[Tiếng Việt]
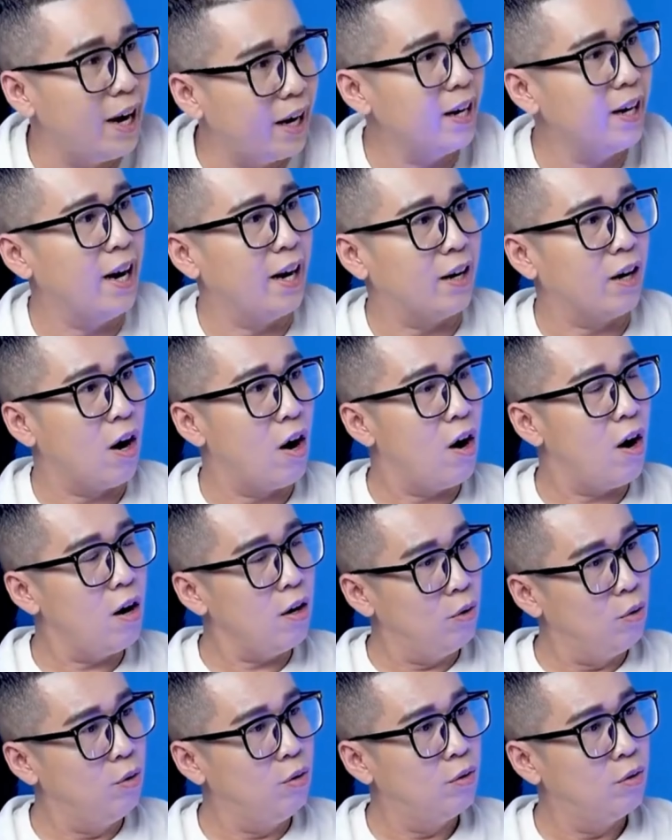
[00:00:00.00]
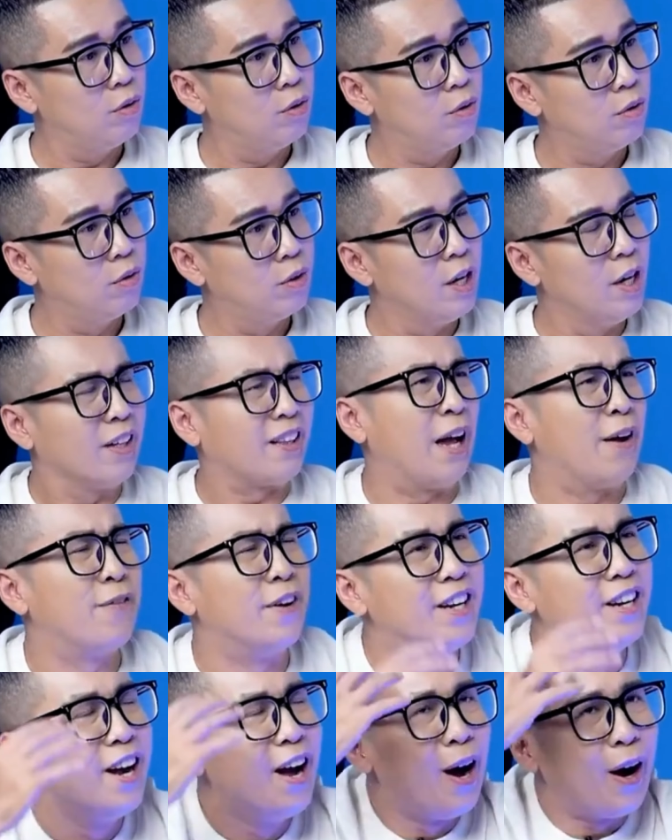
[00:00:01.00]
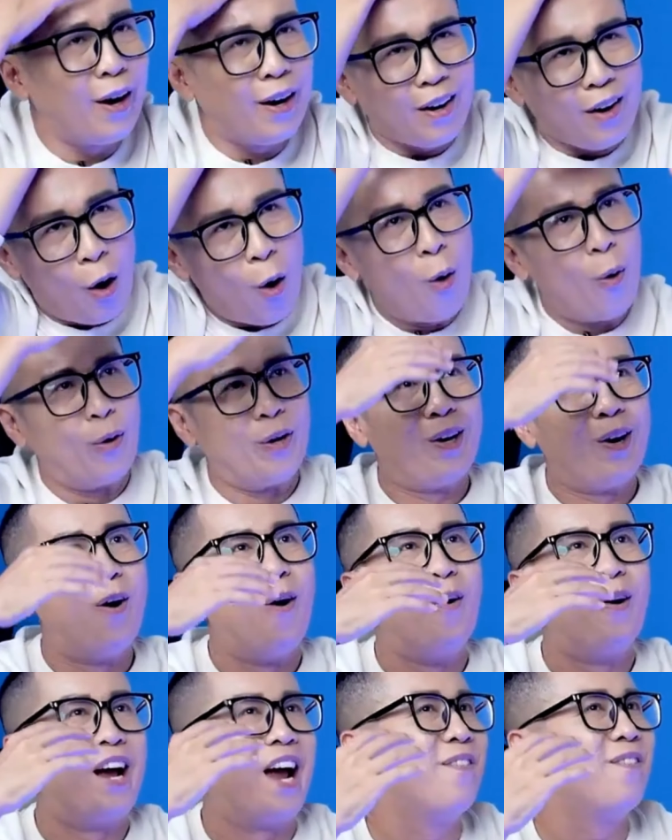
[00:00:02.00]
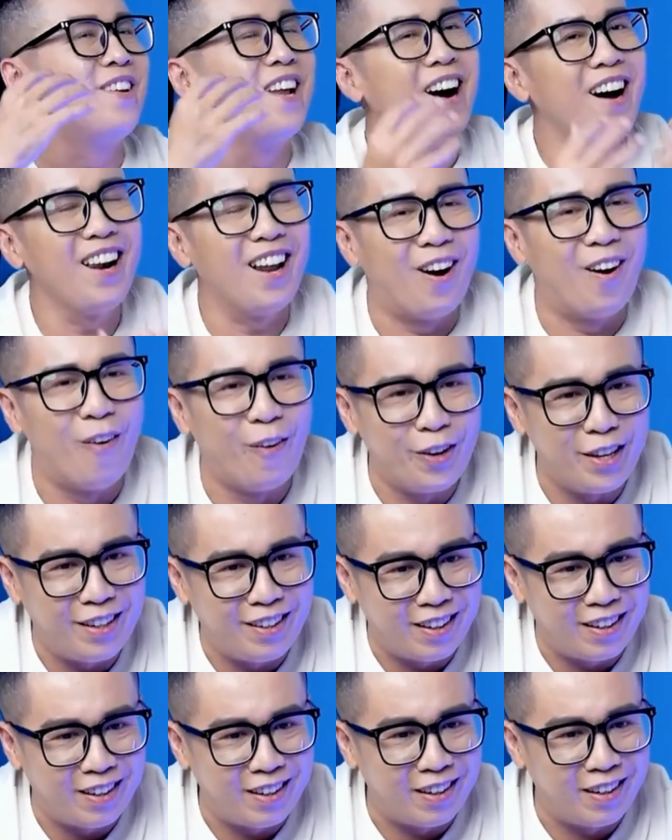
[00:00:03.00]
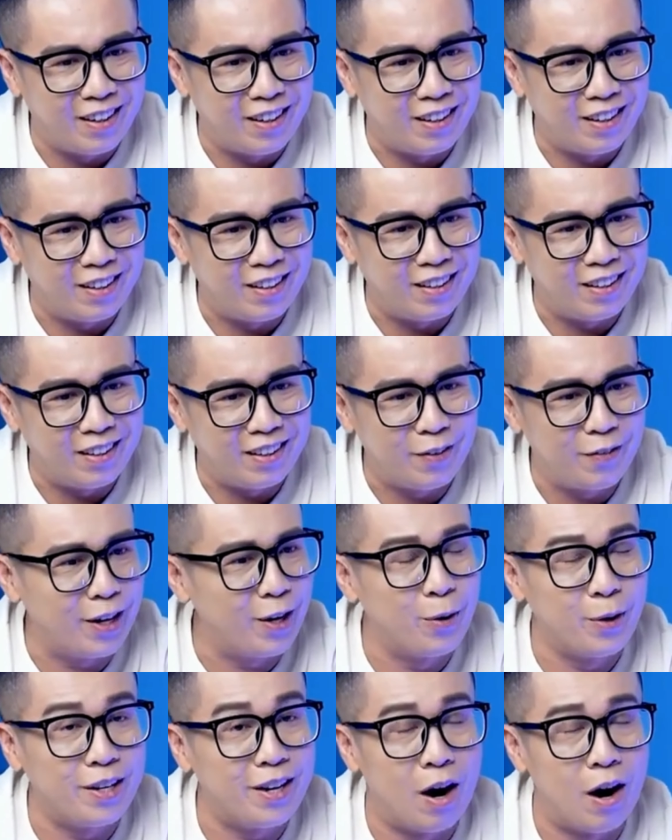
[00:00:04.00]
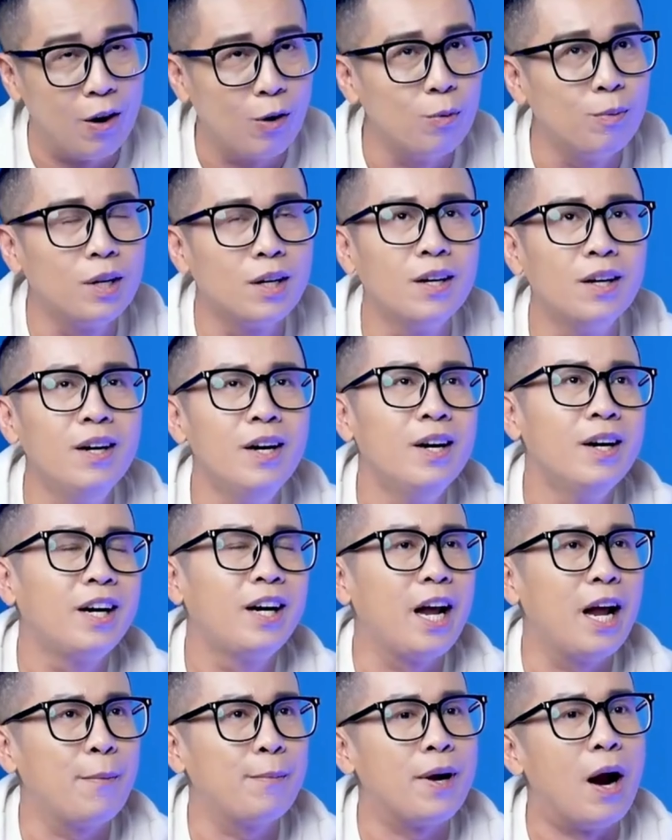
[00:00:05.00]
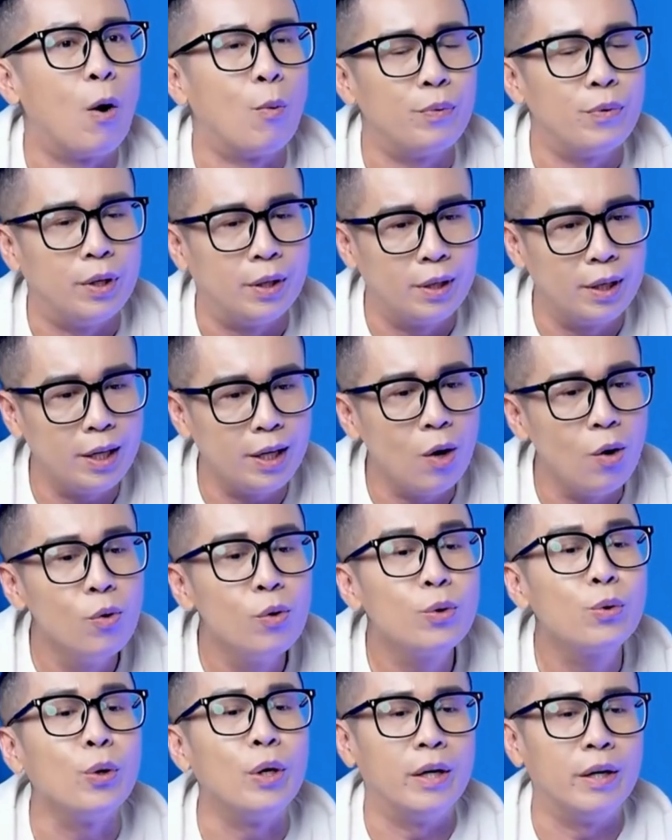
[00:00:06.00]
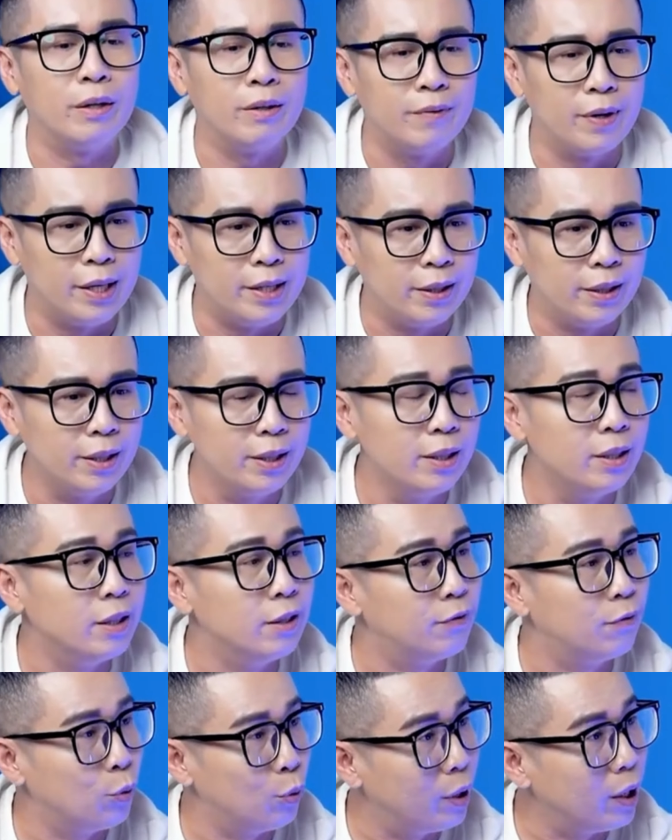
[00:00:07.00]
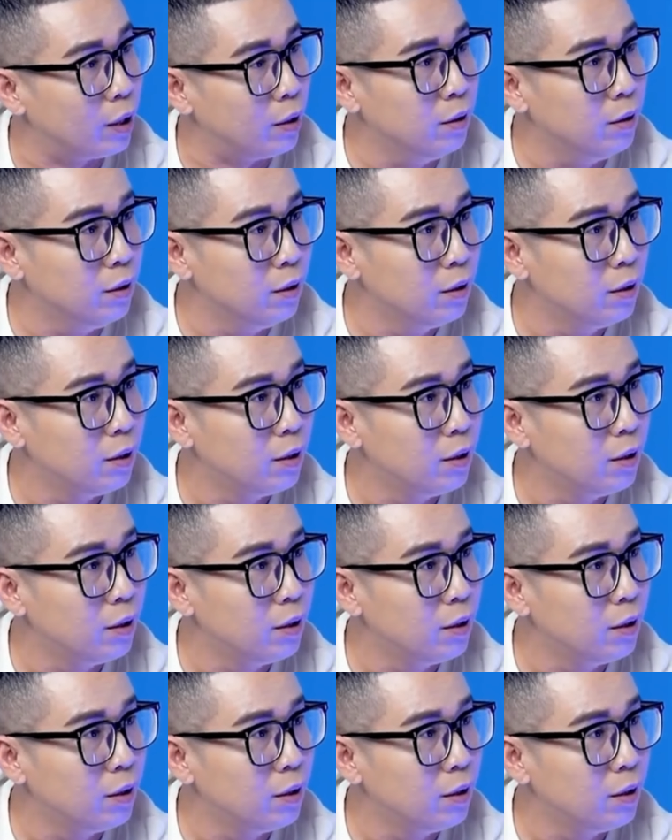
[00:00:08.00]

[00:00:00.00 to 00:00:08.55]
À, cái này có luôn. Tại vì hồi hồi em nhớ là hồi không phải hồi nhỏ cũng lớn lắm, khi em đọc những cái câu chuyện về những cái người phụ nữ